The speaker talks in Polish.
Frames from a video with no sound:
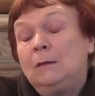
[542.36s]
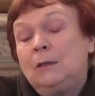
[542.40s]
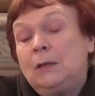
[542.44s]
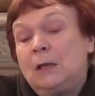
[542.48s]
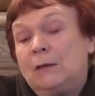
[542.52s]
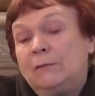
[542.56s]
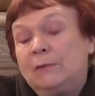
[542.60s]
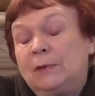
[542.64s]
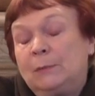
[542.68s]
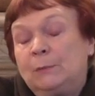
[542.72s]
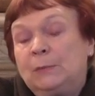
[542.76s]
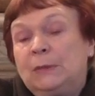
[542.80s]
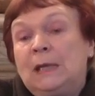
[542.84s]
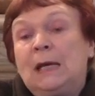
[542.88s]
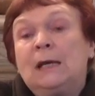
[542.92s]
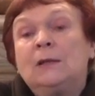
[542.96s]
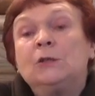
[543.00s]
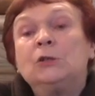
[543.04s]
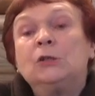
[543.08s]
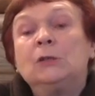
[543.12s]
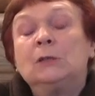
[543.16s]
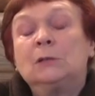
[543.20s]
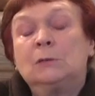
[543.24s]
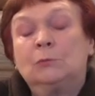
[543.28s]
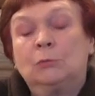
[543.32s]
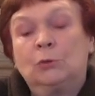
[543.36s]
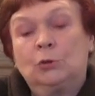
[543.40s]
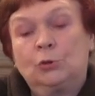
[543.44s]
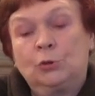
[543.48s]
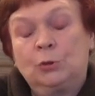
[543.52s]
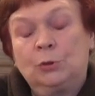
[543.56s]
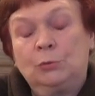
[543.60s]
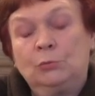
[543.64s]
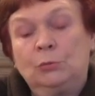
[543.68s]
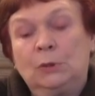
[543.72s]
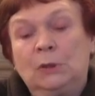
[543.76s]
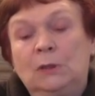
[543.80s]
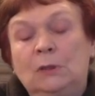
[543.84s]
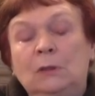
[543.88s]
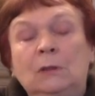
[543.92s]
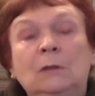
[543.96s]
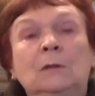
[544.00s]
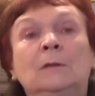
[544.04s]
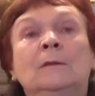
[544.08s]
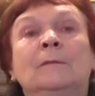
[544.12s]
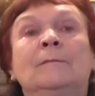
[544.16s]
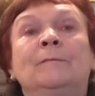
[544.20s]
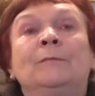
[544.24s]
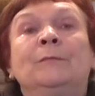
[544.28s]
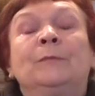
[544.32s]
Nie wiem, tak się złożyło,
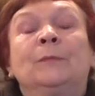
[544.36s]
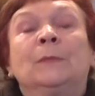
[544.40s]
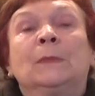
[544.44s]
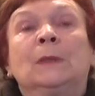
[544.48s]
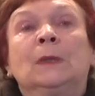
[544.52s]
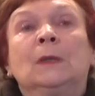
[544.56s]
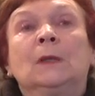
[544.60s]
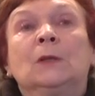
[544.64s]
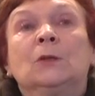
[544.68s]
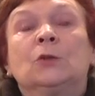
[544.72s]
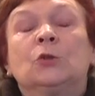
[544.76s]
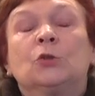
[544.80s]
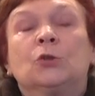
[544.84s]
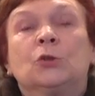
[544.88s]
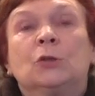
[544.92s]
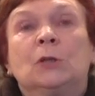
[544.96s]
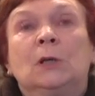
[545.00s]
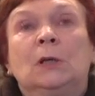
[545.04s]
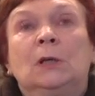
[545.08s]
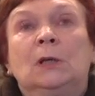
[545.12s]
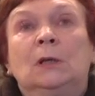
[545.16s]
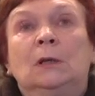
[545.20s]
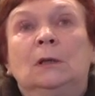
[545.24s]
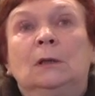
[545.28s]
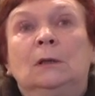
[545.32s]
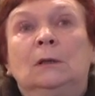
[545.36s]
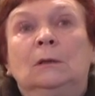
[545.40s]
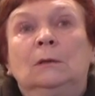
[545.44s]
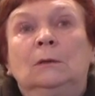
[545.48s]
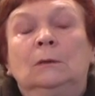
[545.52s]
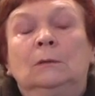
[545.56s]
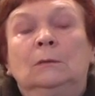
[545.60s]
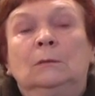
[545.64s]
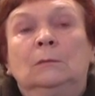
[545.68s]
że